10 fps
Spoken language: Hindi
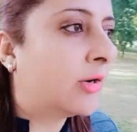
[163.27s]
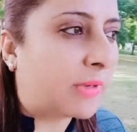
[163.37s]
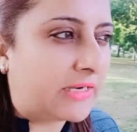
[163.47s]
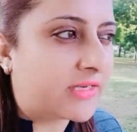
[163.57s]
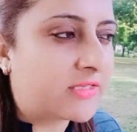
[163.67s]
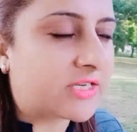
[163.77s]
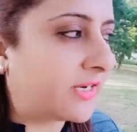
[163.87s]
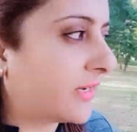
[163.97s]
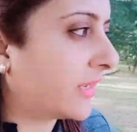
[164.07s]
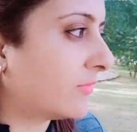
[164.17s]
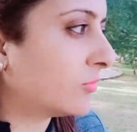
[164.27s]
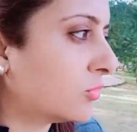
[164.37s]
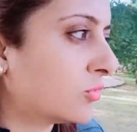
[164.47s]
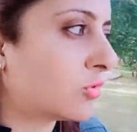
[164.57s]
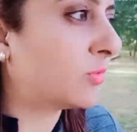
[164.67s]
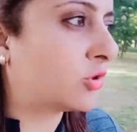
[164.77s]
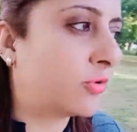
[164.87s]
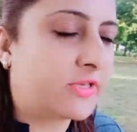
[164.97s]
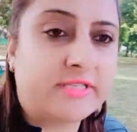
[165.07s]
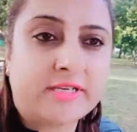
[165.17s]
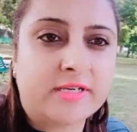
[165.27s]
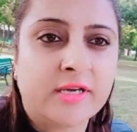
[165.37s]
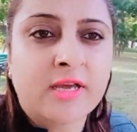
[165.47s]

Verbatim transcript: पल्टन चले गए हैं वो उनको भी थोड़ी सी